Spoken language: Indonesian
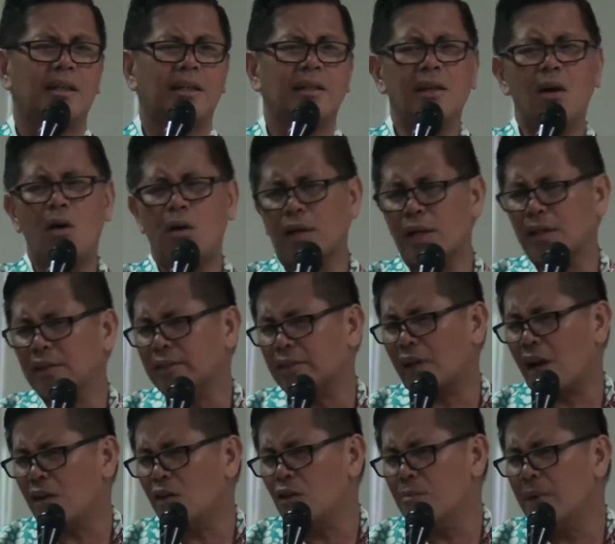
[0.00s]
Ini orang
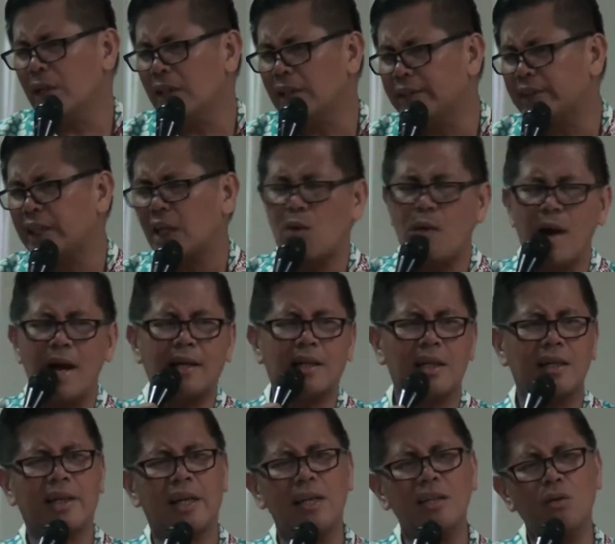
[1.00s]
terlalu
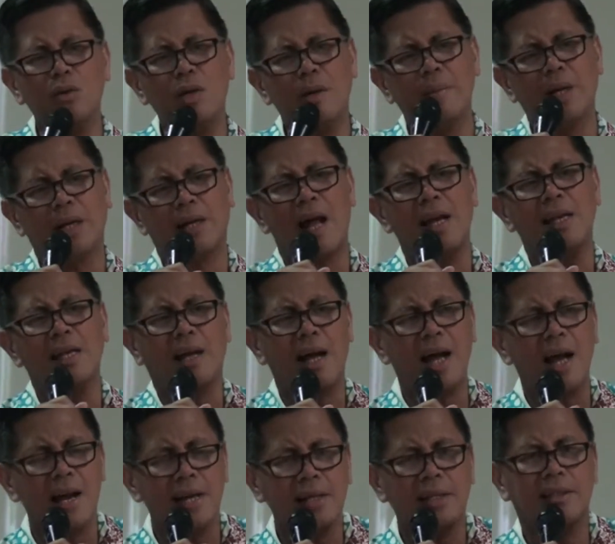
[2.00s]
mengecewakan, kayaknya udah
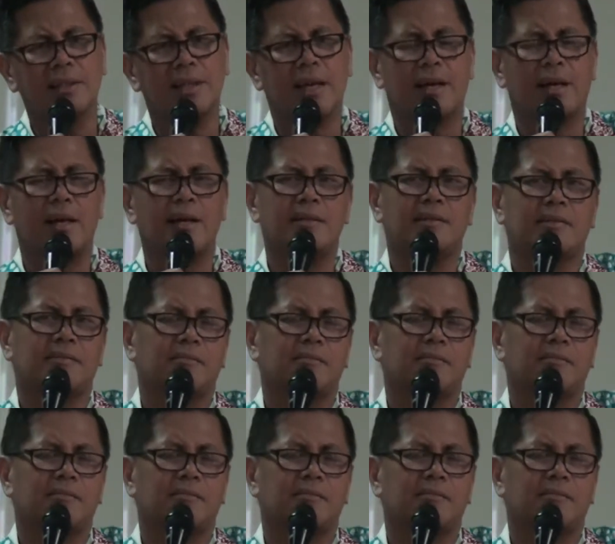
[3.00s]
berkali-kali ya kan.